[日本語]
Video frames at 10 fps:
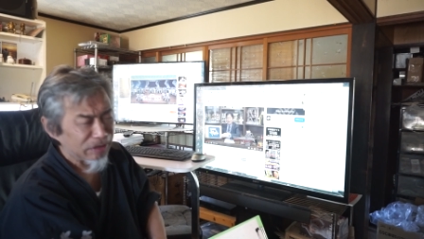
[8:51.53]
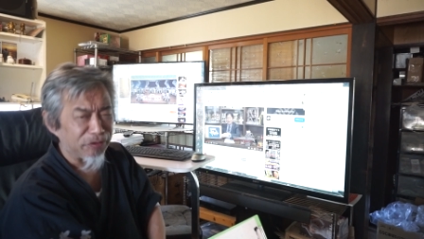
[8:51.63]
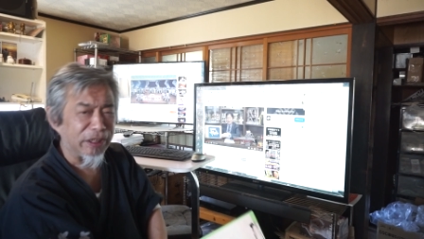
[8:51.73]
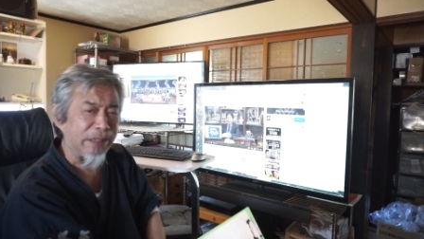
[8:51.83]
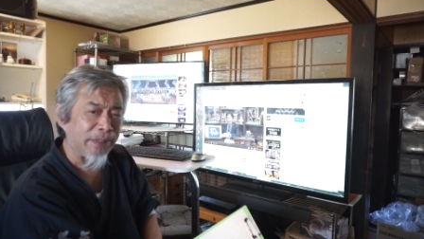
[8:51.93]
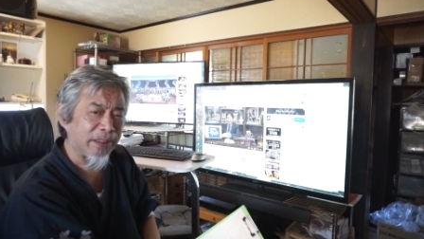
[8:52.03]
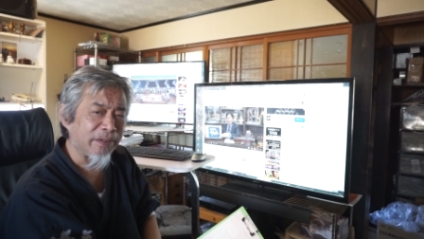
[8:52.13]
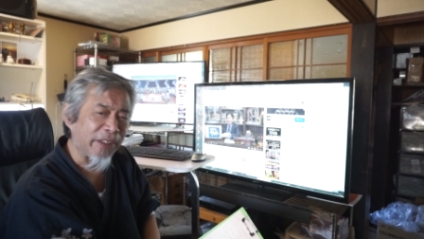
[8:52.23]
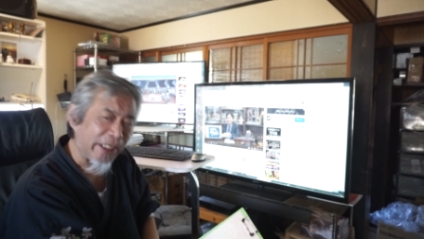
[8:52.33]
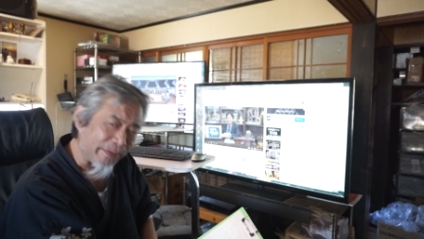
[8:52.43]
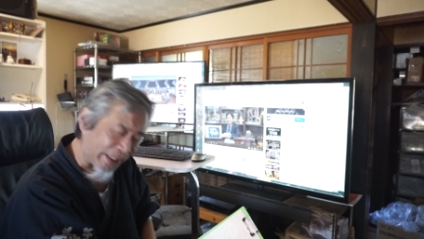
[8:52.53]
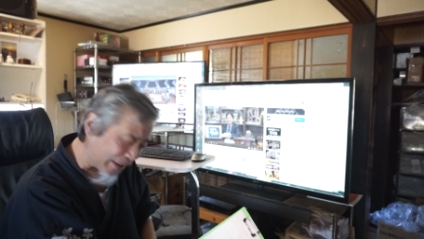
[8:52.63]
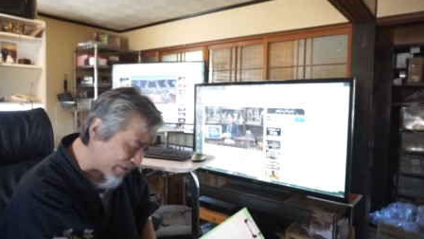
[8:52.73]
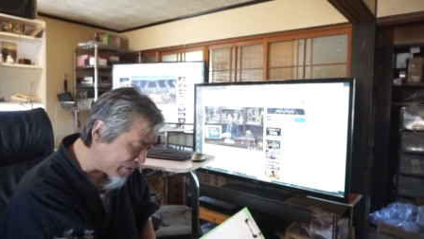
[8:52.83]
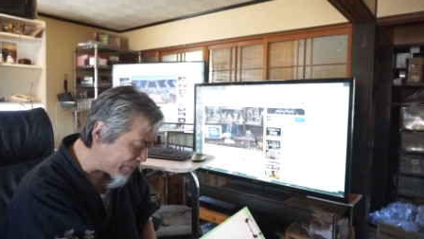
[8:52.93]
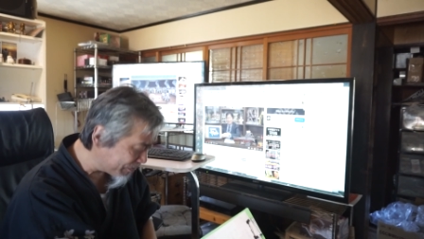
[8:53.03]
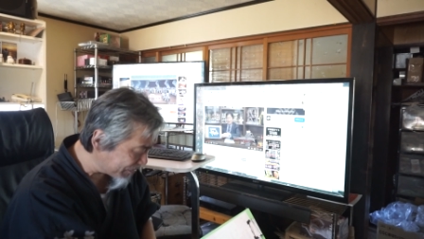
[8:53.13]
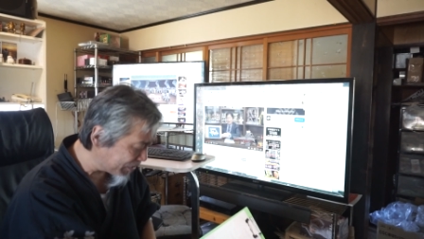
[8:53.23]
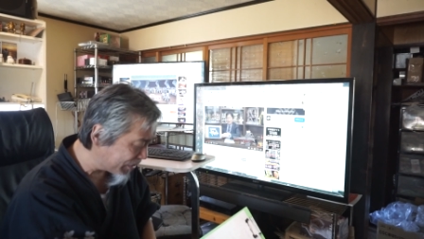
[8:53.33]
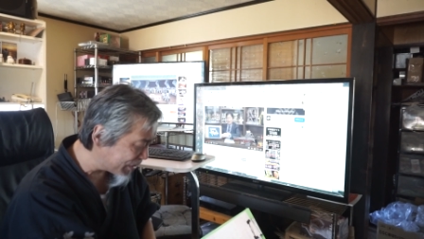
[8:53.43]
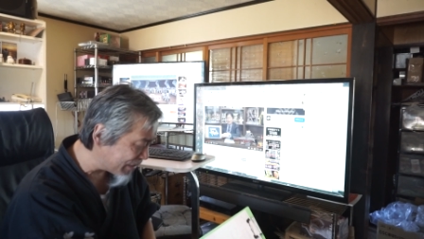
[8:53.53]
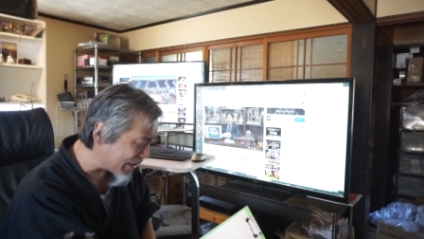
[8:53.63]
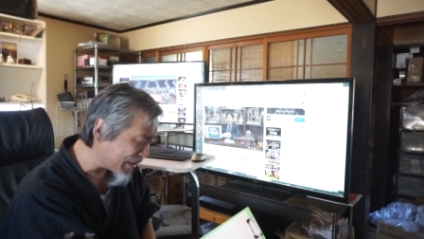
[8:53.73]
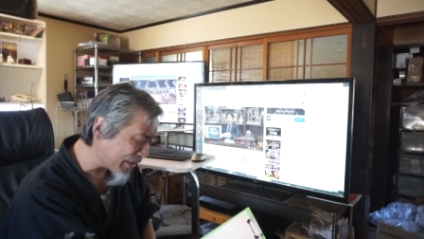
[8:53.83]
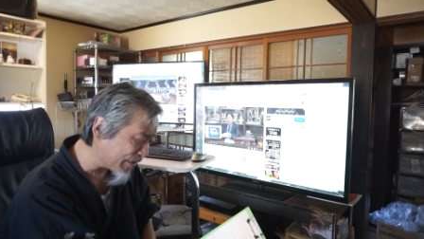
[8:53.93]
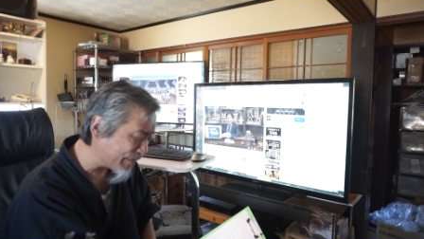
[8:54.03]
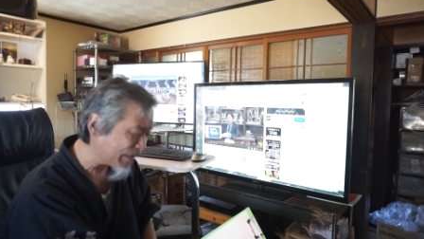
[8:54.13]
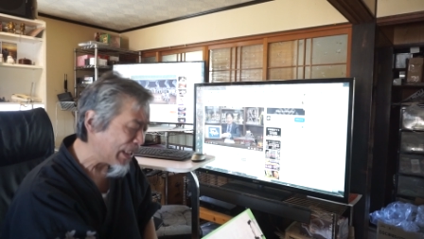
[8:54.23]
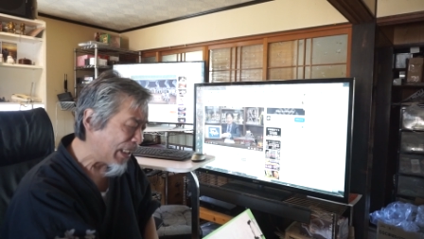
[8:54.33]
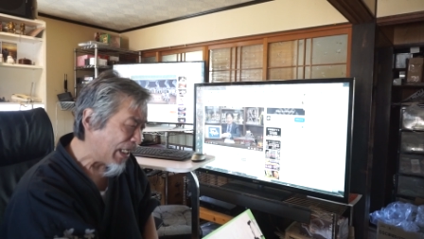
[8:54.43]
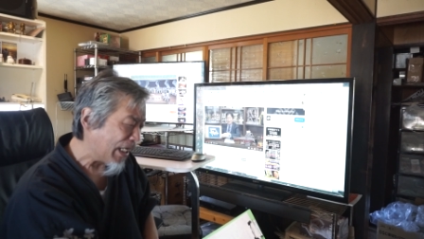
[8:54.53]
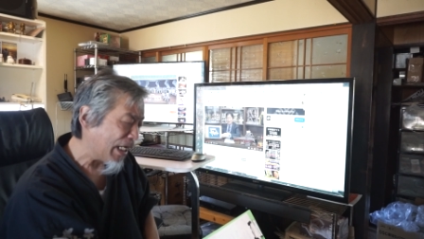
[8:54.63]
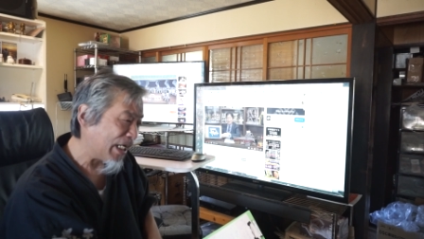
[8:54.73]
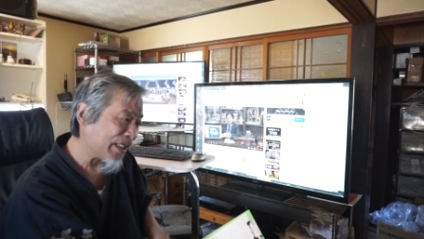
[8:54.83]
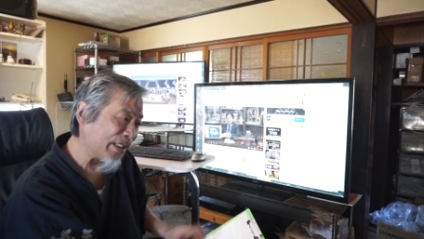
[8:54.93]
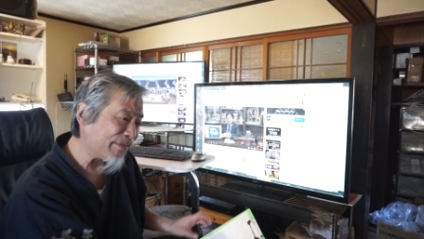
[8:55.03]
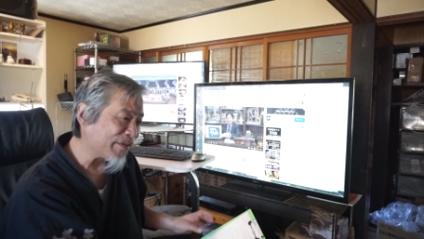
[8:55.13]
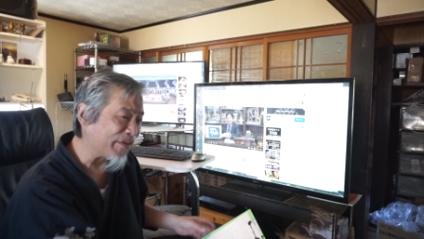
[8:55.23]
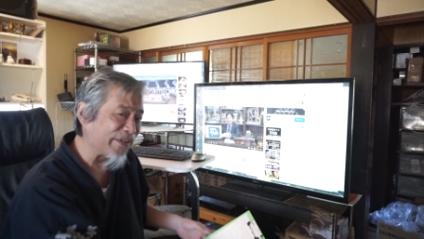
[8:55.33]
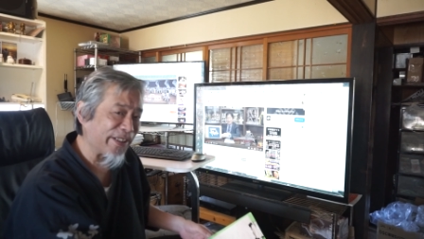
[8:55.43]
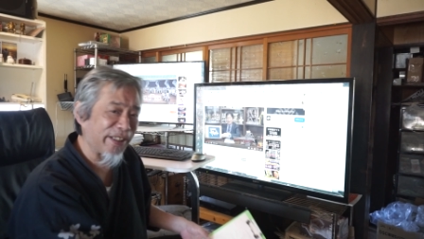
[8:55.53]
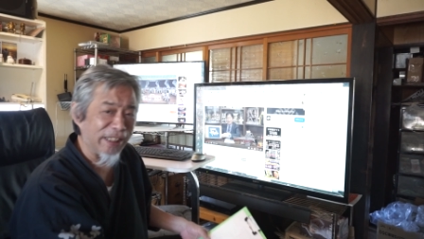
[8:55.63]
それは鬼滅の刃」やっと追いつきましたけどあれもこれ